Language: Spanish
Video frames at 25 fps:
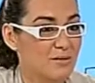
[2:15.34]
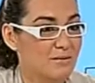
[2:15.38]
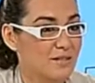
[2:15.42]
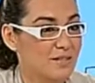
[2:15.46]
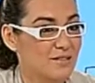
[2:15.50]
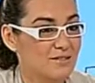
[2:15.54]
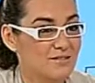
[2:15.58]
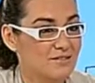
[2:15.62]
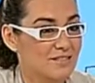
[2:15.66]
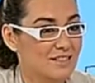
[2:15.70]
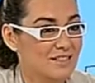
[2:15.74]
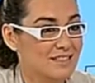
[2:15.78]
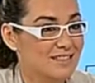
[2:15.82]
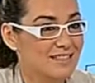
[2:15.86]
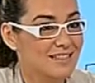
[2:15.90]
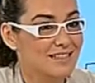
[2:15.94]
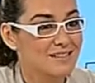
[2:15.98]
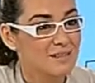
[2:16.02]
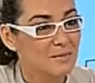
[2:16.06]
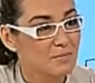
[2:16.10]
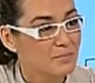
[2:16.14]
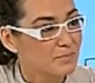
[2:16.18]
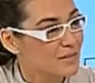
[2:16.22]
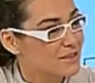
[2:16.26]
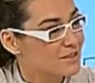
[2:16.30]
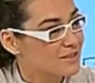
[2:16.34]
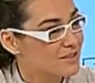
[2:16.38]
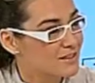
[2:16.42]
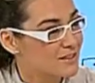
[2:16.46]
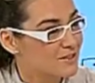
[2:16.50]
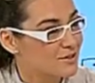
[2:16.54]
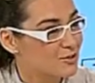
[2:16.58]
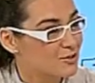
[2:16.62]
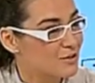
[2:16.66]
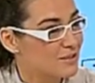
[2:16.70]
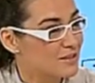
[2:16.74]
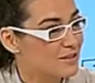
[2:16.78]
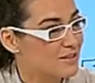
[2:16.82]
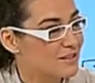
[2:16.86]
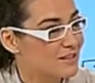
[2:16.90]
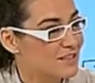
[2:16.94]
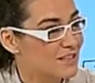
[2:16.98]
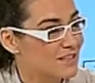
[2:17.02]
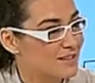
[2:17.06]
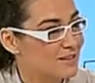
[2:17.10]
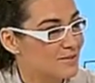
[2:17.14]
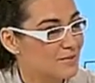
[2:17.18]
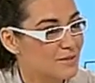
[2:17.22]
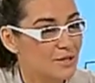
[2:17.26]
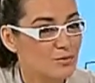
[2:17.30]
hablando que estáis impartiendo hoy en
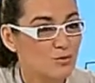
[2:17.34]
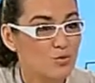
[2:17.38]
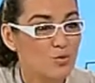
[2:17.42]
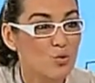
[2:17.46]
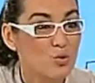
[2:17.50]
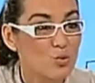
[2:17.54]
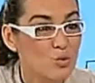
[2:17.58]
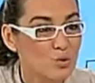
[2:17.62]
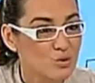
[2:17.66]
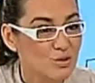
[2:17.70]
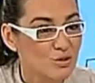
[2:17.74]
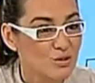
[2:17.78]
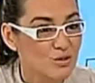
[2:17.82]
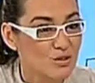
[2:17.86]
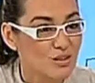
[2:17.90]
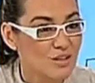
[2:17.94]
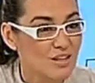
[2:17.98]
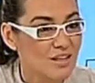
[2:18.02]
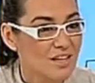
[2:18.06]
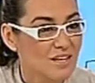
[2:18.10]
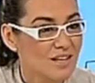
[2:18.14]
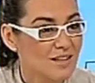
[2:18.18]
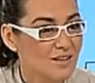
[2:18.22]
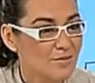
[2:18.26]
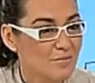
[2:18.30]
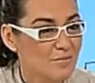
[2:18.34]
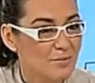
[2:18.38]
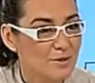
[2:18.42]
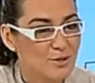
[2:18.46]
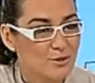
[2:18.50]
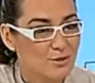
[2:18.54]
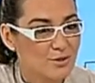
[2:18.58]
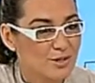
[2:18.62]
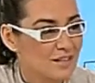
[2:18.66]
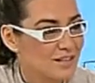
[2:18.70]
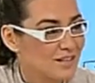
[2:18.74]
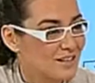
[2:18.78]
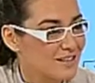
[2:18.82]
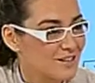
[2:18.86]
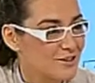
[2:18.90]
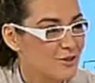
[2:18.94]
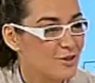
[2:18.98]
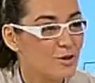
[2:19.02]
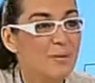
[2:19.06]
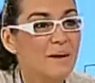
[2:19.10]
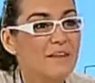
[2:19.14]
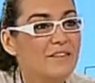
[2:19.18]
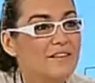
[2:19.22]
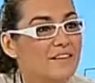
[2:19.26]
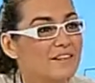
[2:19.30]
día también un curso pero que
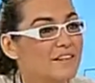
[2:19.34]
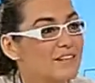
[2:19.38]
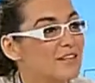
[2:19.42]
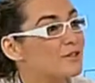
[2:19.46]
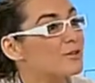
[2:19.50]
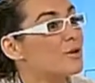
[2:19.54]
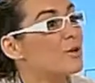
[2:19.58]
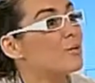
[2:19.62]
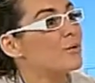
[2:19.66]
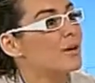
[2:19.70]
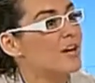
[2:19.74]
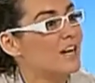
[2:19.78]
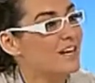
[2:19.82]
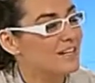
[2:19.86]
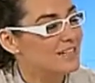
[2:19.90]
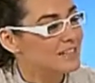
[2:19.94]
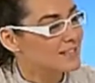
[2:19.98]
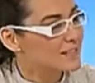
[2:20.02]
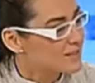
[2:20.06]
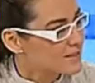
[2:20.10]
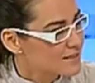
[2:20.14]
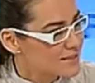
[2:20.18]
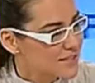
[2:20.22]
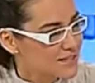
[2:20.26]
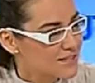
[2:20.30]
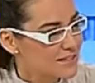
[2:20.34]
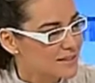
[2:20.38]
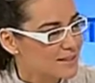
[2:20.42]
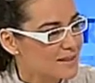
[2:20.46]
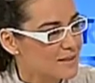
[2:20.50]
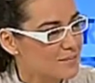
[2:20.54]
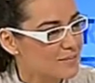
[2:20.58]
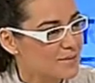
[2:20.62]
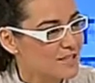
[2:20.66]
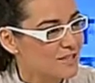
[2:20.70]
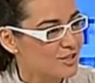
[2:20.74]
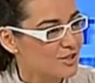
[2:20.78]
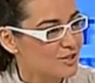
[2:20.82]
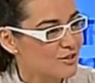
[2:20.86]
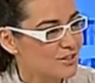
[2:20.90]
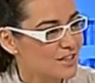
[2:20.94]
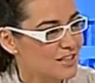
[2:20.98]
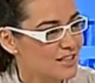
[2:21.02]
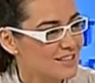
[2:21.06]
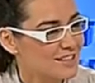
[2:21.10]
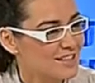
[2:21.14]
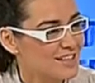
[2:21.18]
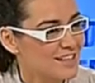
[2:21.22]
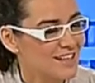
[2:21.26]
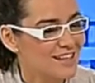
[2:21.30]
no va dirigido a una clase de 60
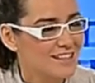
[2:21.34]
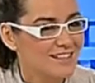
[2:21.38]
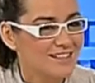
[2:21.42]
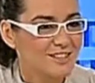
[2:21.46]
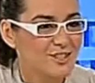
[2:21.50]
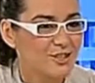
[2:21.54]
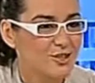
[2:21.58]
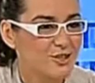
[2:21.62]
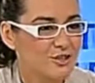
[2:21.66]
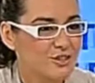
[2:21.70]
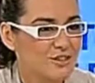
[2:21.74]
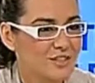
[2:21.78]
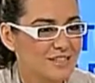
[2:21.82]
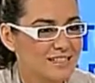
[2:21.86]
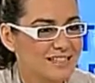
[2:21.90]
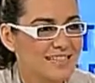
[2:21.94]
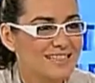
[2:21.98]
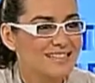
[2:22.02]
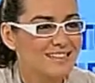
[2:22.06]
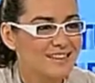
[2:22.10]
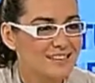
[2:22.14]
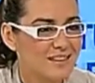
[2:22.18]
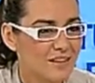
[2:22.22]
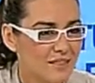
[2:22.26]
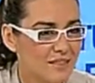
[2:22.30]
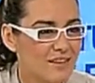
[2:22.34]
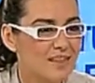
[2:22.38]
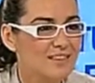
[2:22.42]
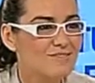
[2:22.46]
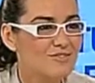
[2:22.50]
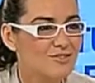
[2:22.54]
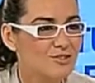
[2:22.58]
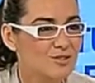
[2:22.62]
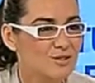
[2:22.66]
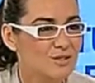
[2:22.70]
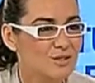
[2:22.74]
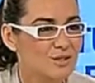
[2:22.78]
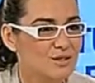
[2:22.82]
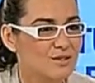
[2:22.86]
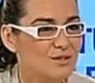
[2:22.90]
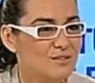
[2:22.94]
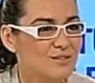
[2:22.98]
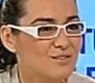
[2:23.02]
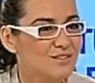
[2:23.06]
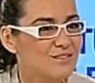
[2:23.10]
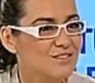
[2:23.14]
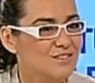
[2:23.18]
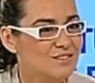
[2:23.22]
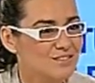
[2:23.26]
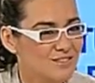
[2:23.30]
personas, sino hasta 700, ¿no?